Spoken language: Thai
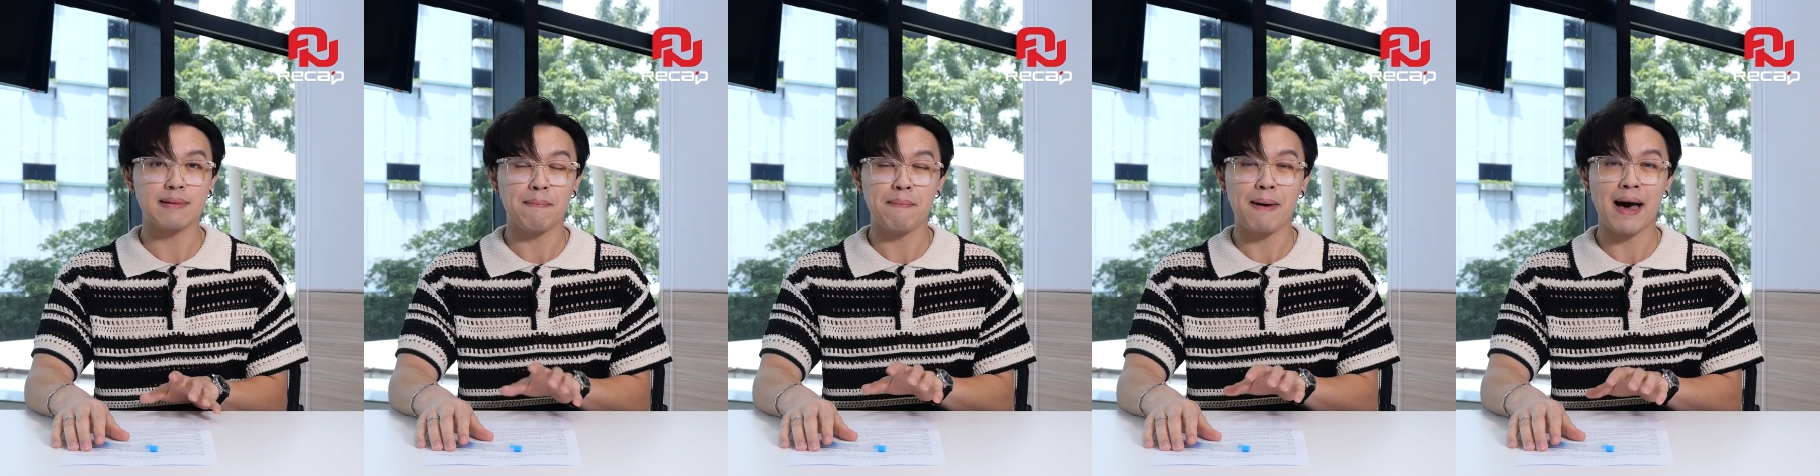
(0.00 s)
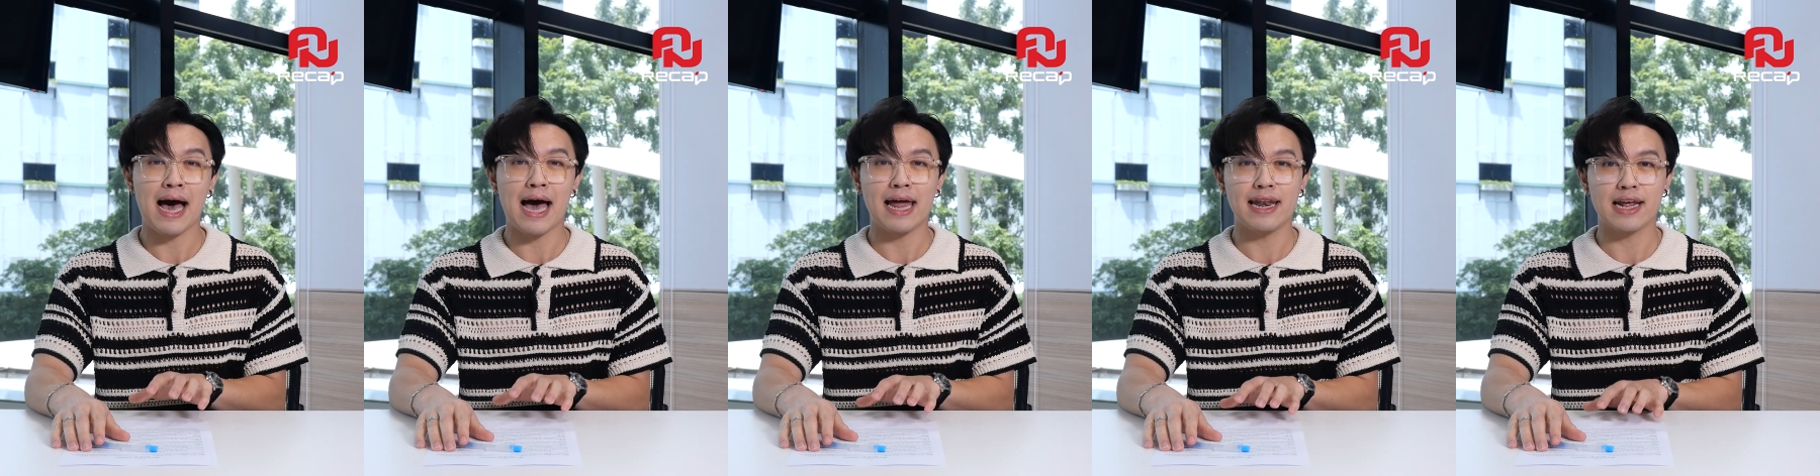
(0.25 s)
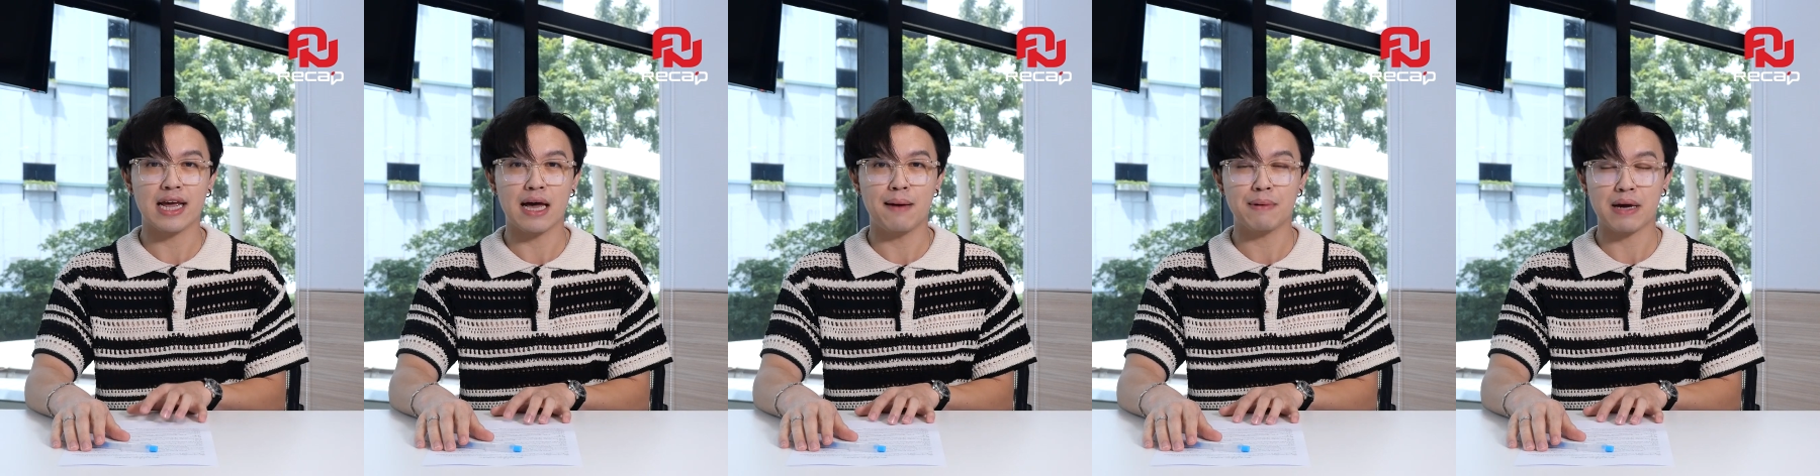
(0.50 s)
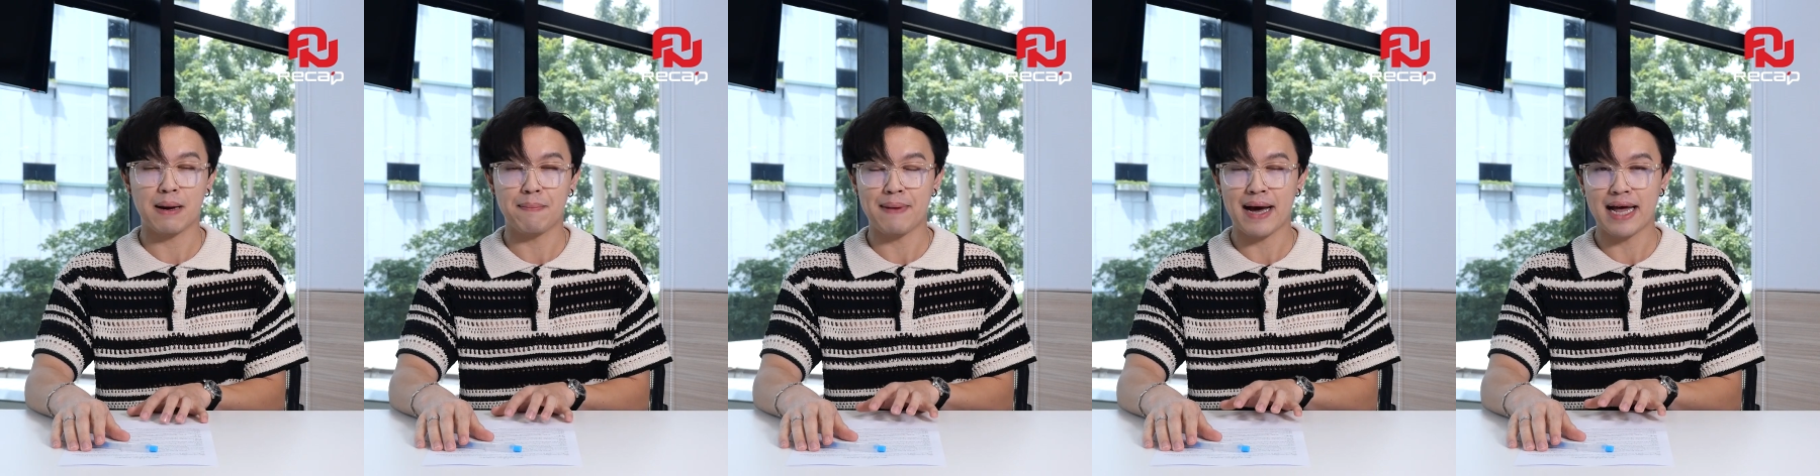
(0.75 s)
สัมภาษณ์นะครับ
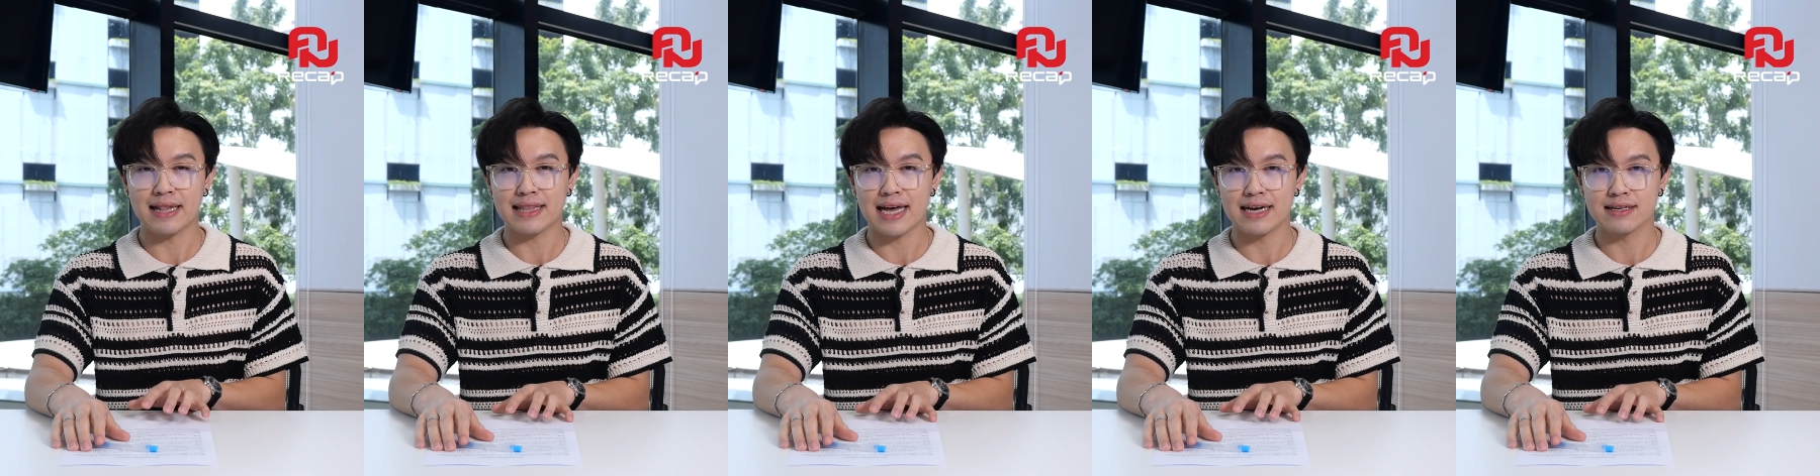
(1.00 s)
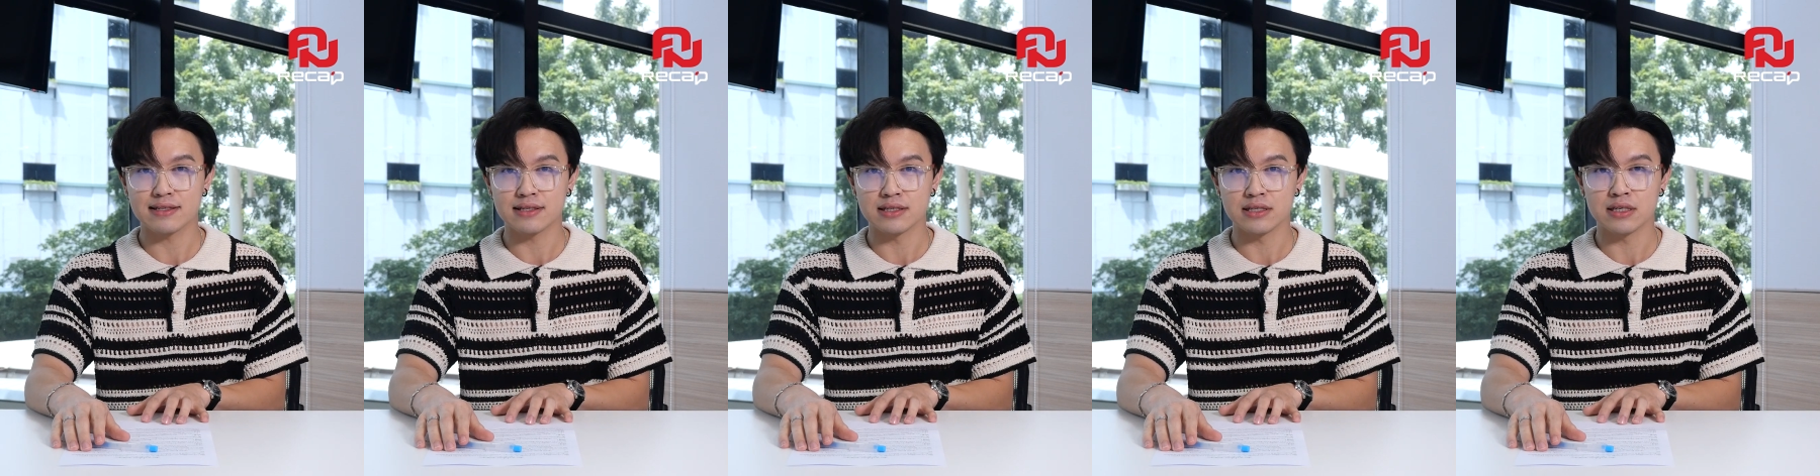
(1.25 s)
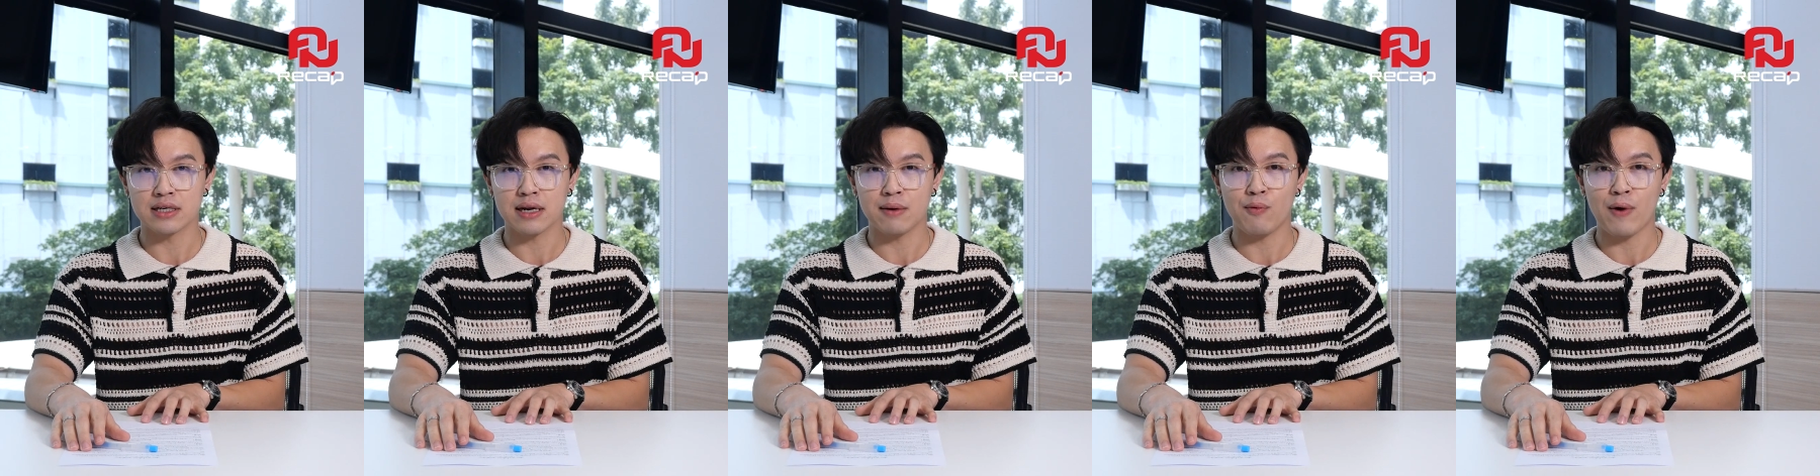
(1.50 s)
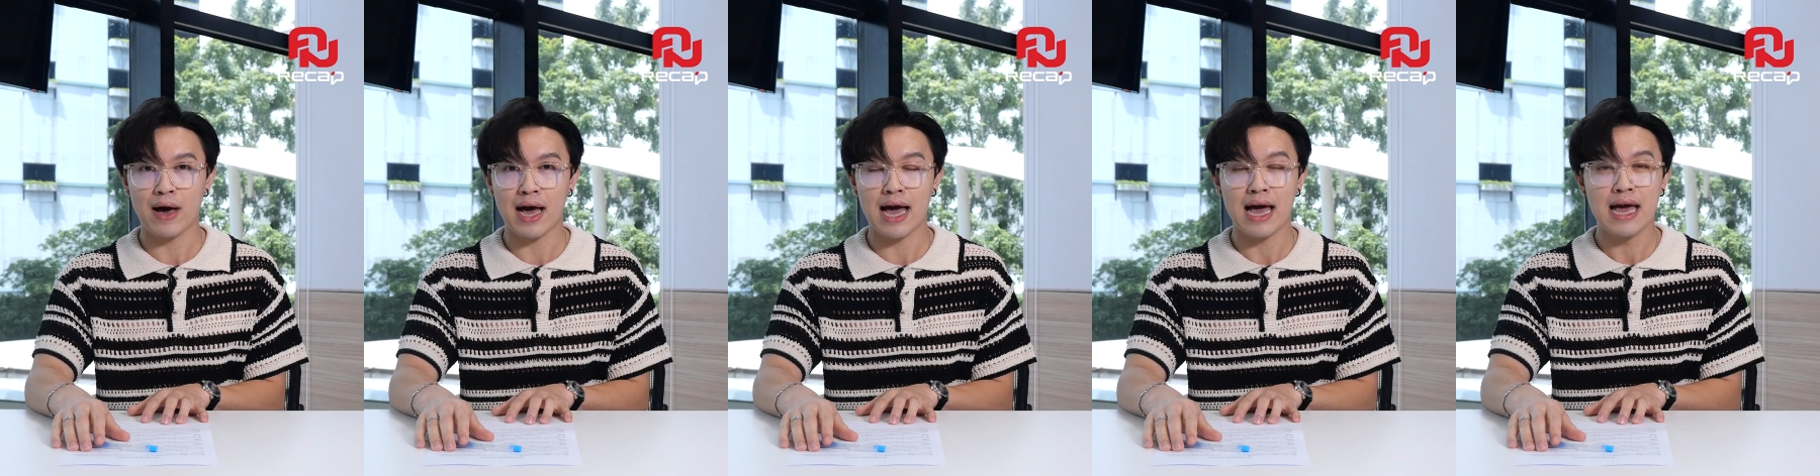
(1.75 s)
กับผ่านทางสื่อครับ
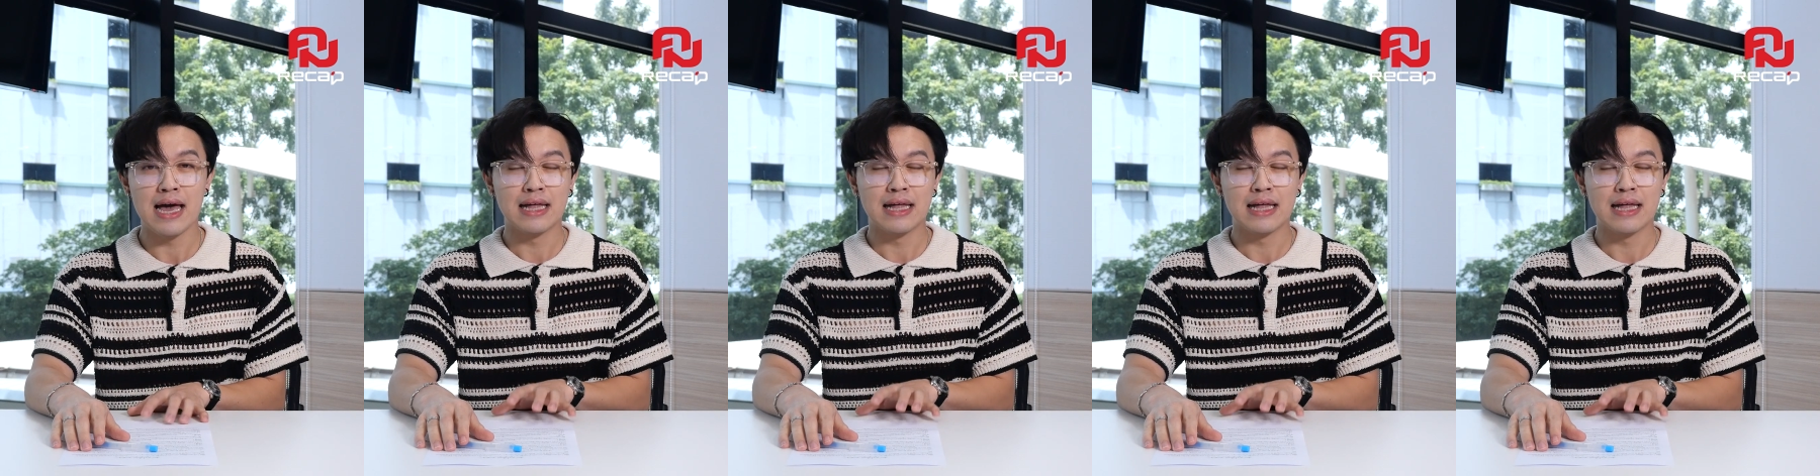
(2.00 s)
ว่า